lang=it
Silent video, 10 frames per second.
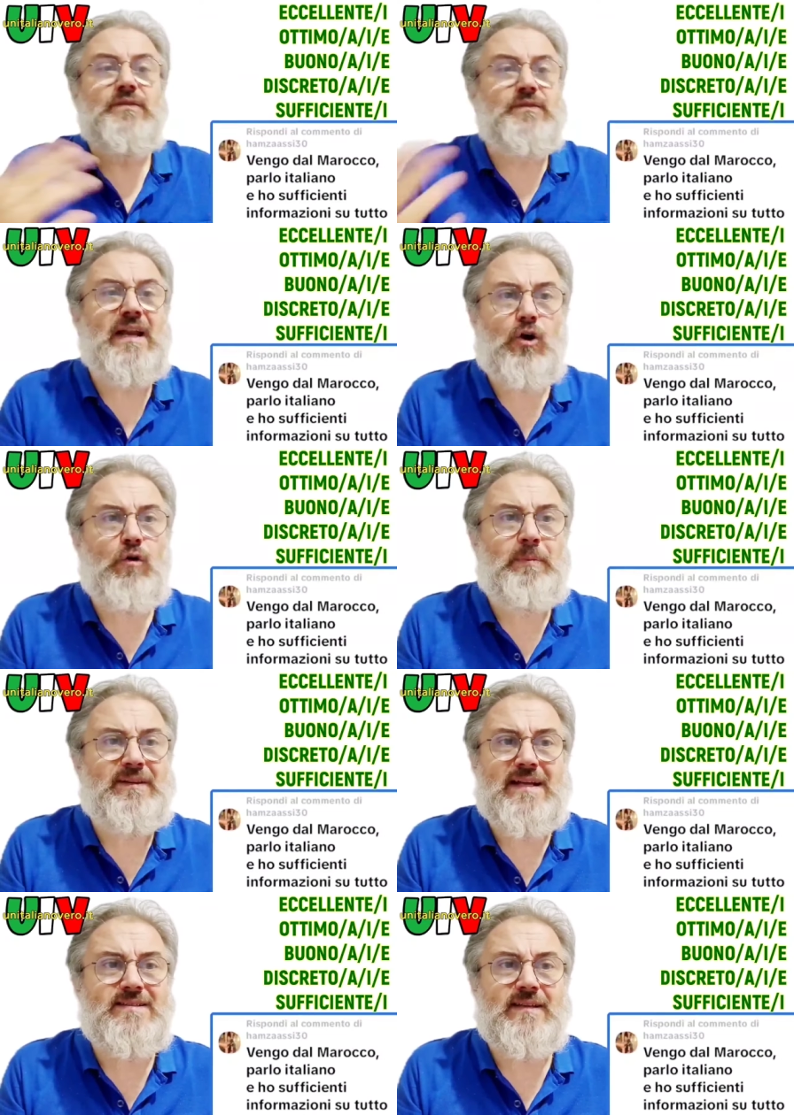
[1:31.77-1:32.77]
della
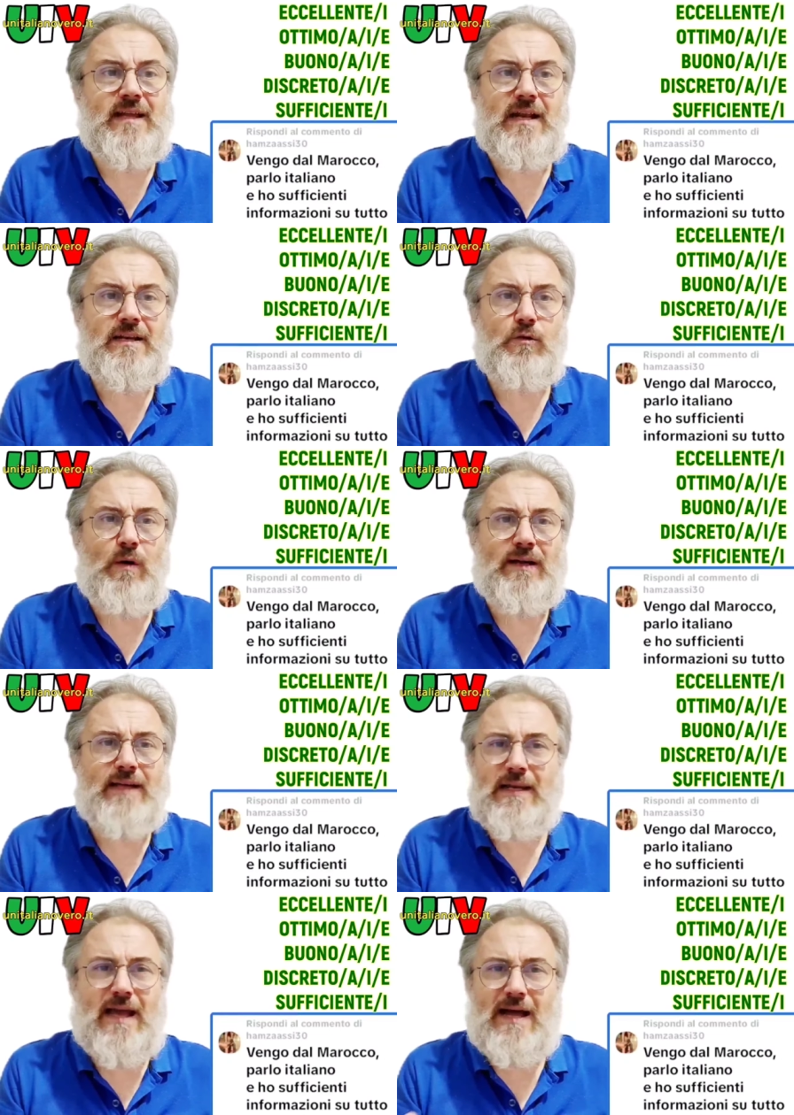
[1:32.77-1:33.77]
competenza della
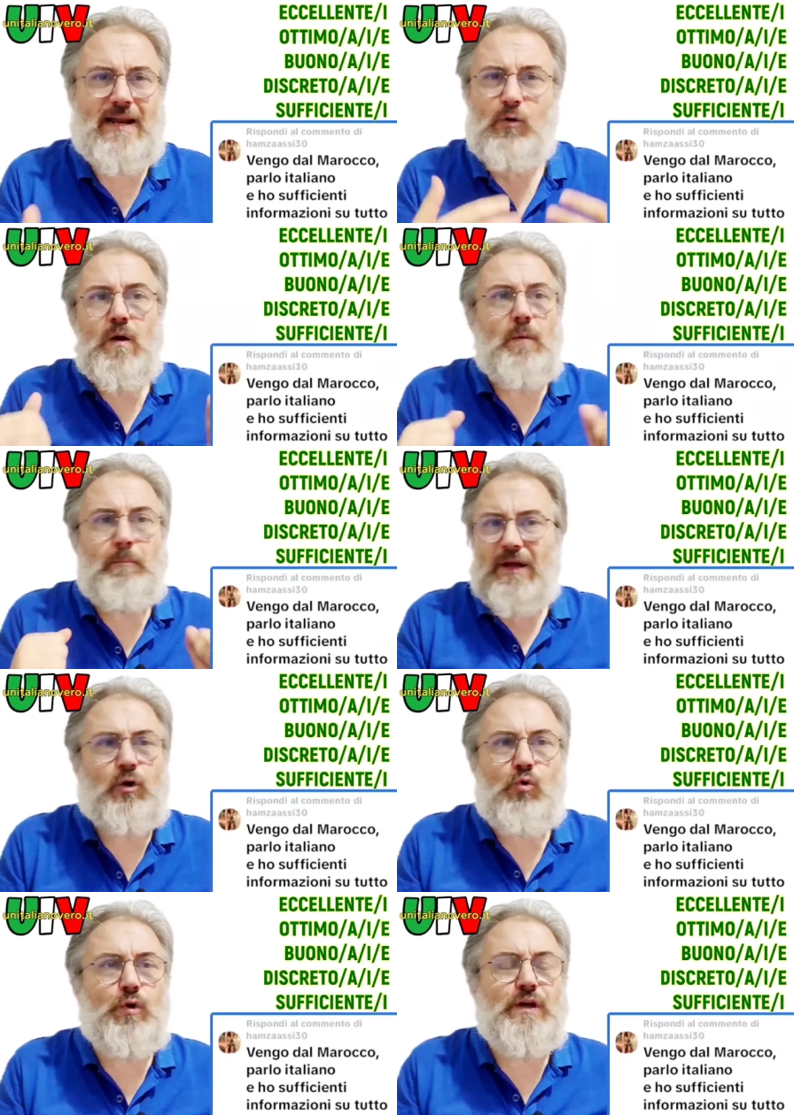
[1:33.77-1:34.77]
lingua italiana,
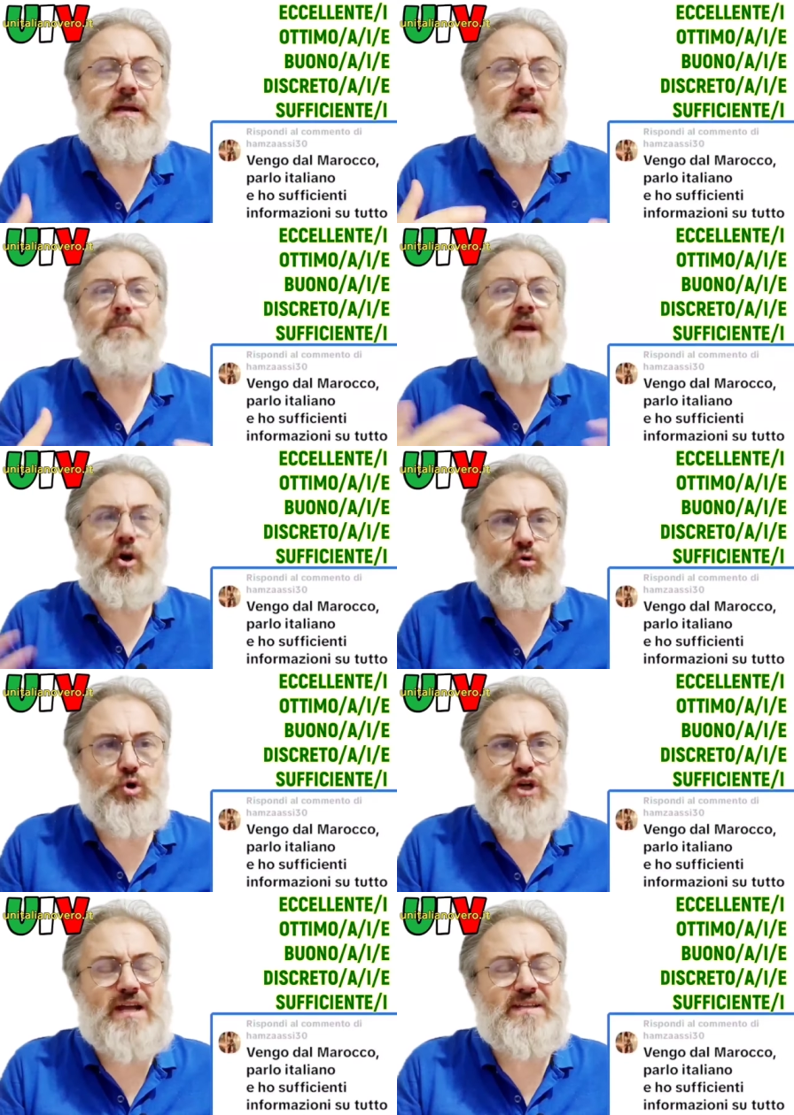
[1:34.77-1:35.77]
per cui la mia
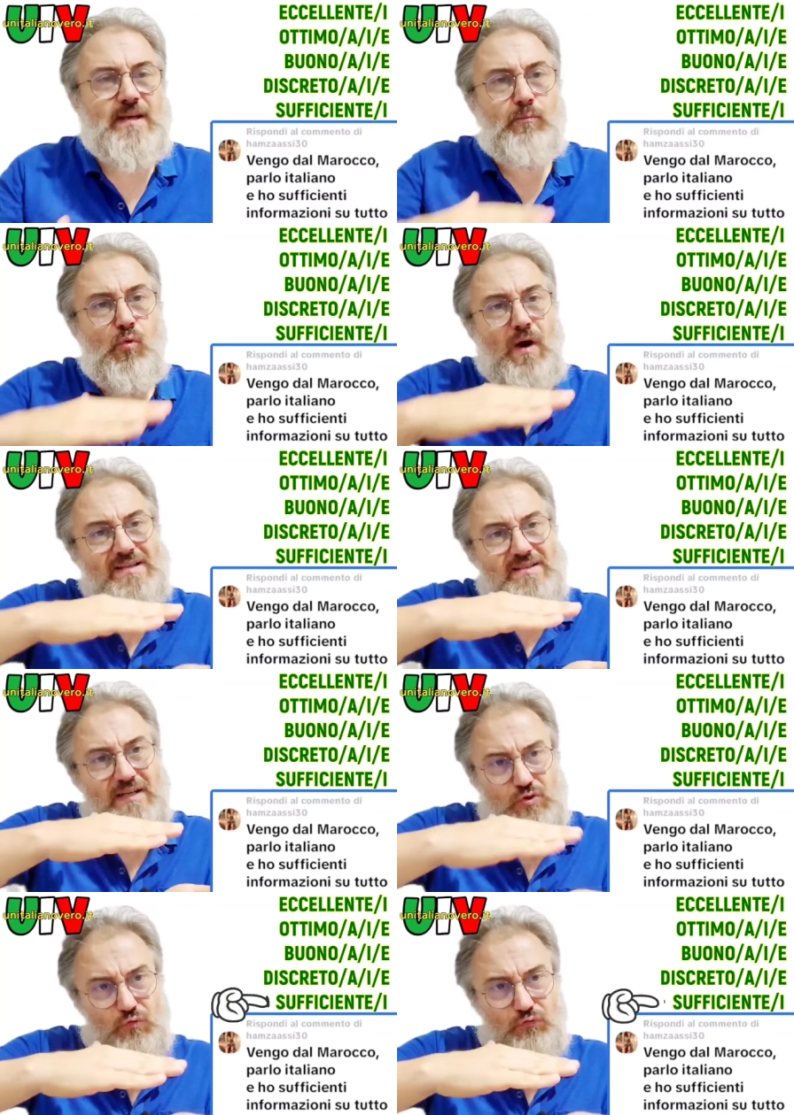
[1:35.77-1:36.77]
conoscenza può
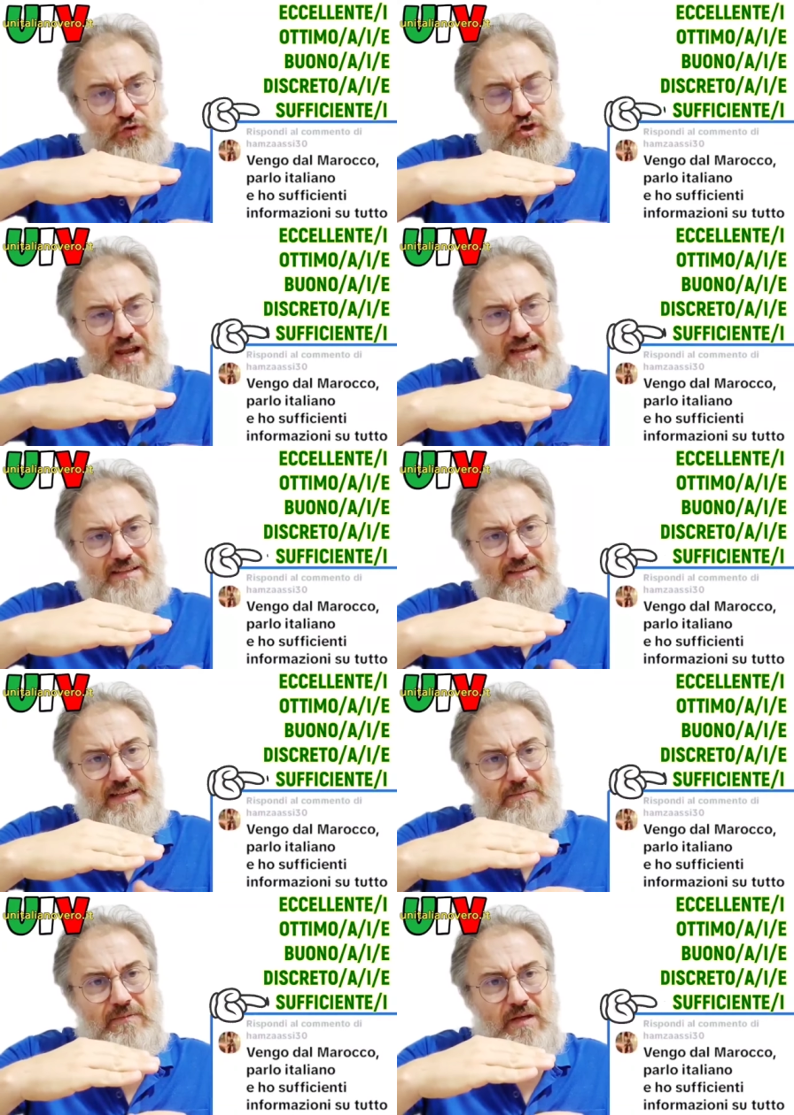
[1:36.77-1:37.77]
essere
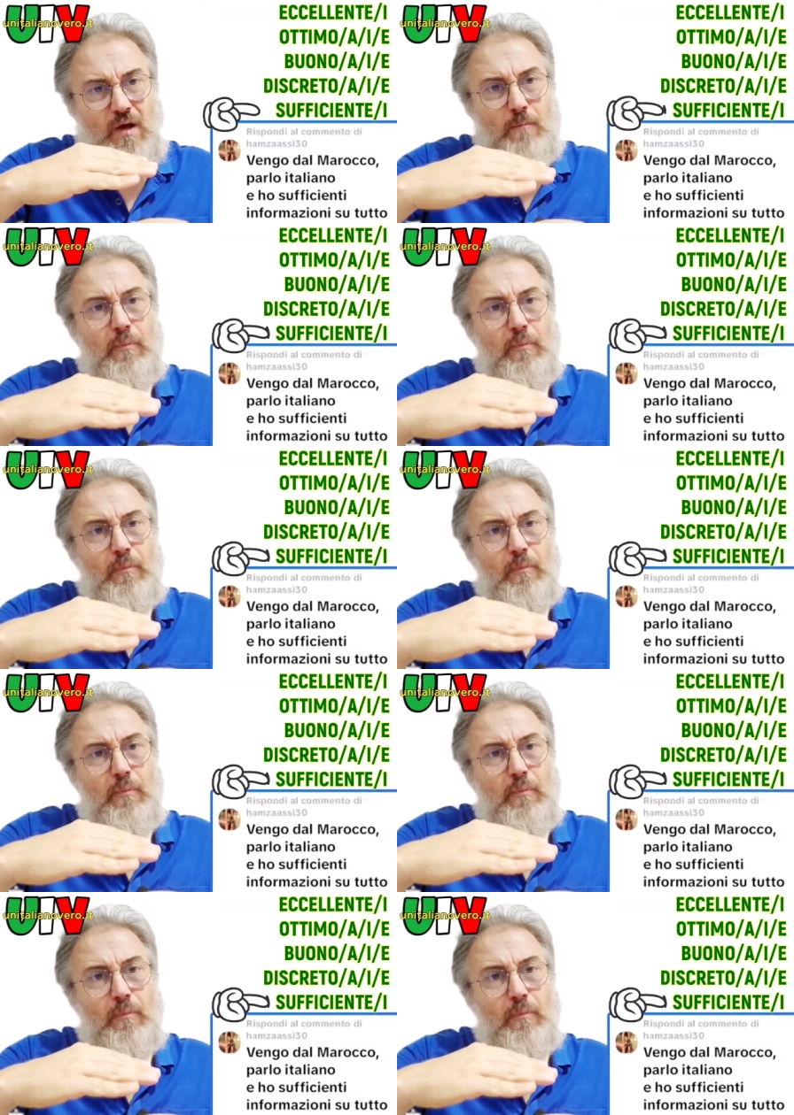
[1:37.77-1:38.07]
sufficiente,